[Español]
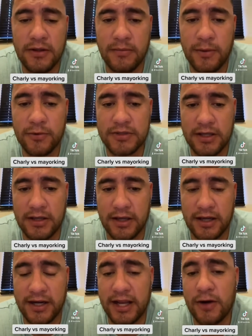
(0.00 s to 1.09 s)
vamos a
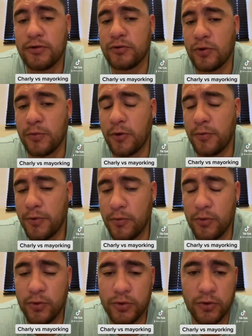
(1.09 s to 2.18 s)
crear nuestro propio
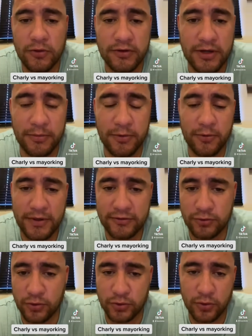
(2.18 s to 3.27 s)
mundo, nuestra propia
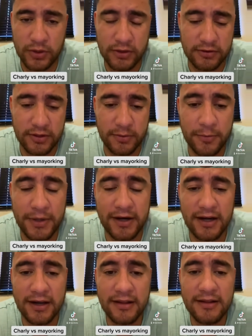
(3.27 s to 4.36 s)
estructura, nuestra propia
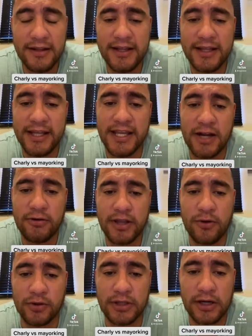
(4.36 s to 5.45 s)
regla, y ya no hay que
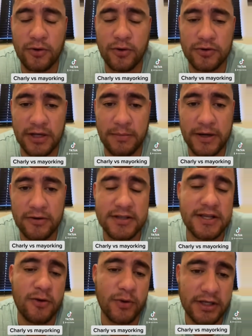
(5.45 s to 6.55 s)
contar con los hermanos que
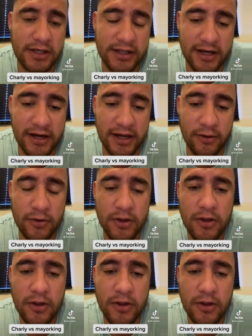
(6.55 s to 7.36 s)
se encuentran de aquel lado.